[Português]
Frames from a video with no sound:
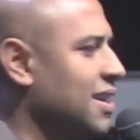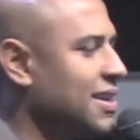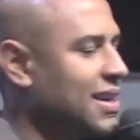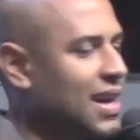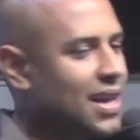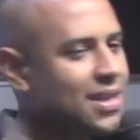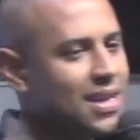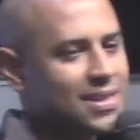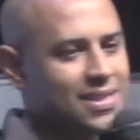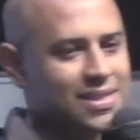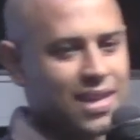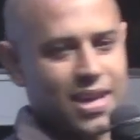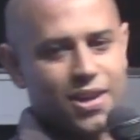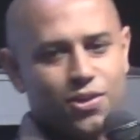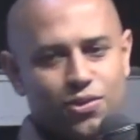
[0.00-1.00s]
e cada
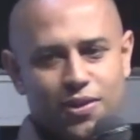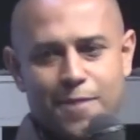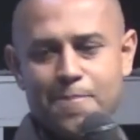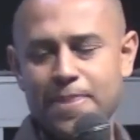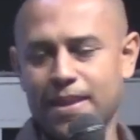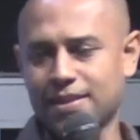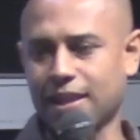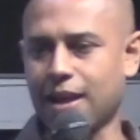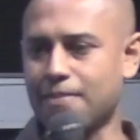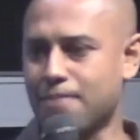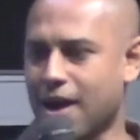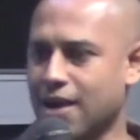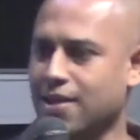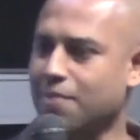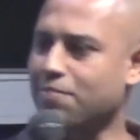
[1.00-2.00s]
célula
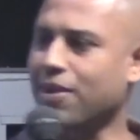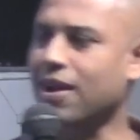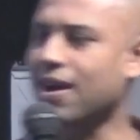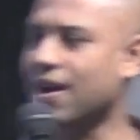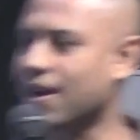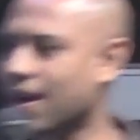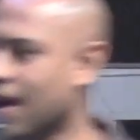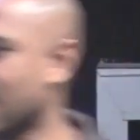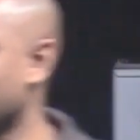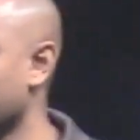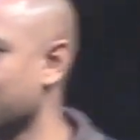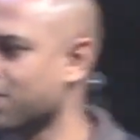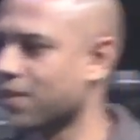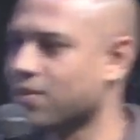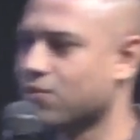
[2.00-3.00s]
trabalha para ganhar,
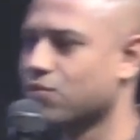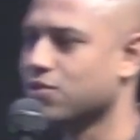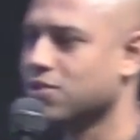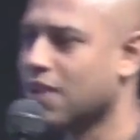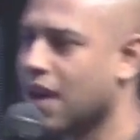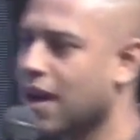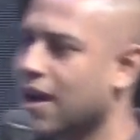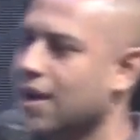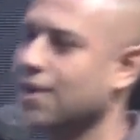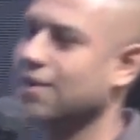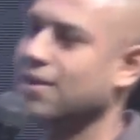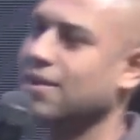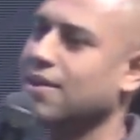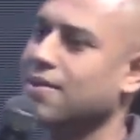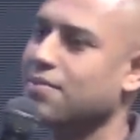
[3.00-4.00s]
para cuidar,
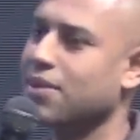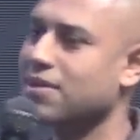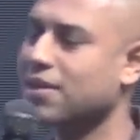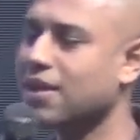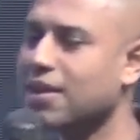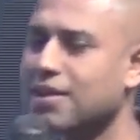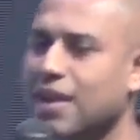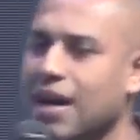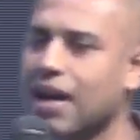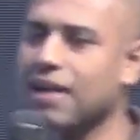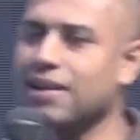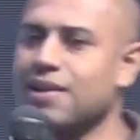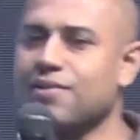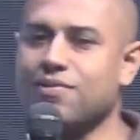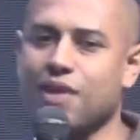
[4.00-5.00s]
para treinar
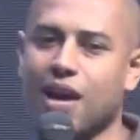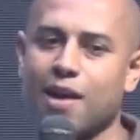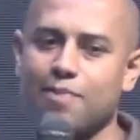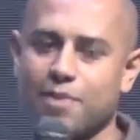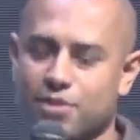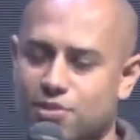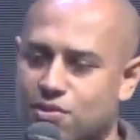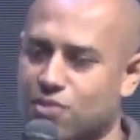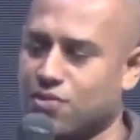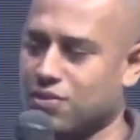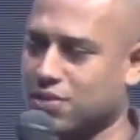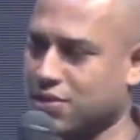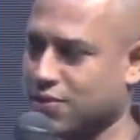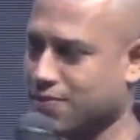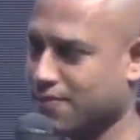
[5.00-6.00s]
e enviar
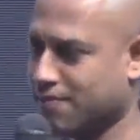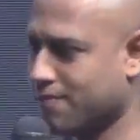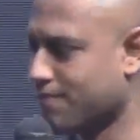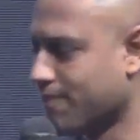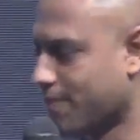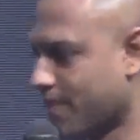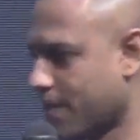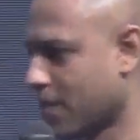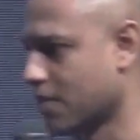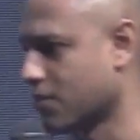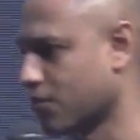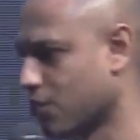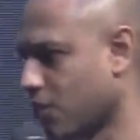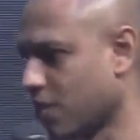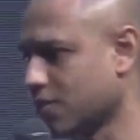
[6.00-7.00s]
pessoas.
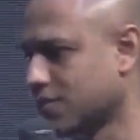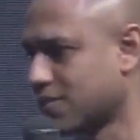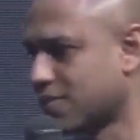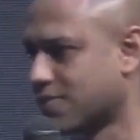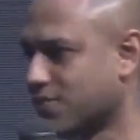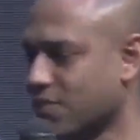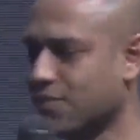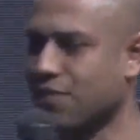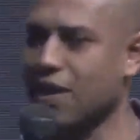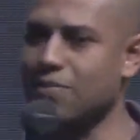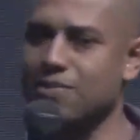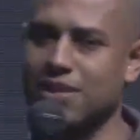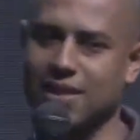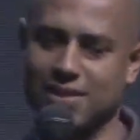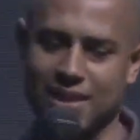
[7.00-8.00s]
Nós
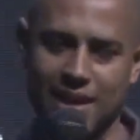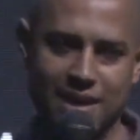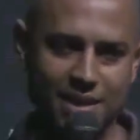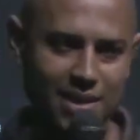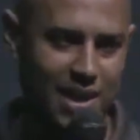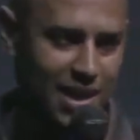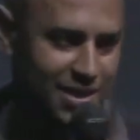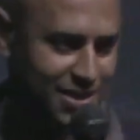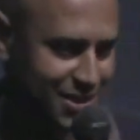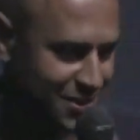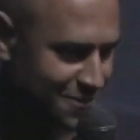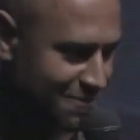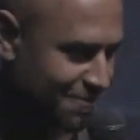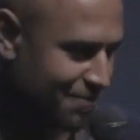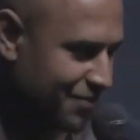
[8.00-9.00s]
vivemos essa realidade.
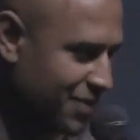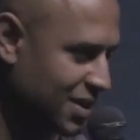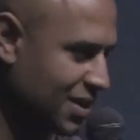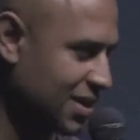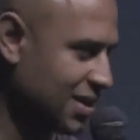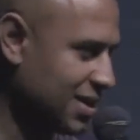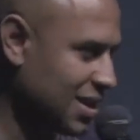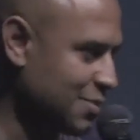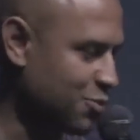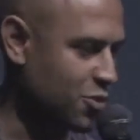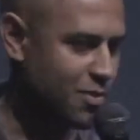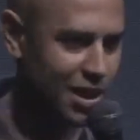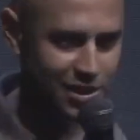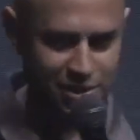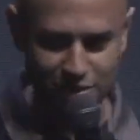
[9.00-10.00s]
E por
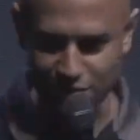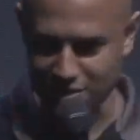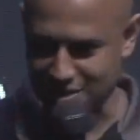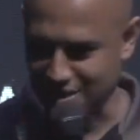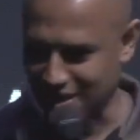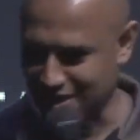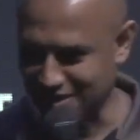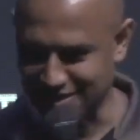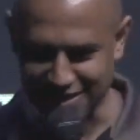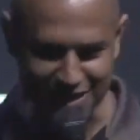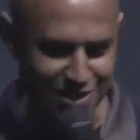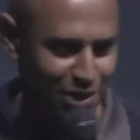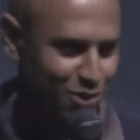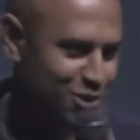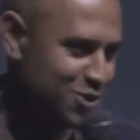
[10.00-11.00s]
mais que você
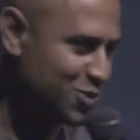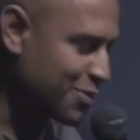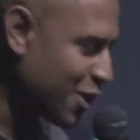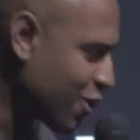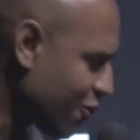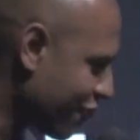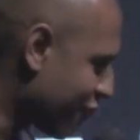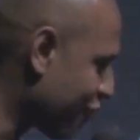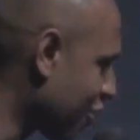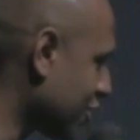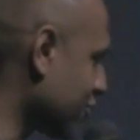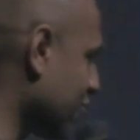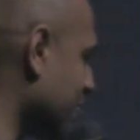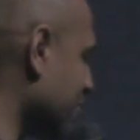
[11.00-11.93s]
esteja hoje bem eufórico,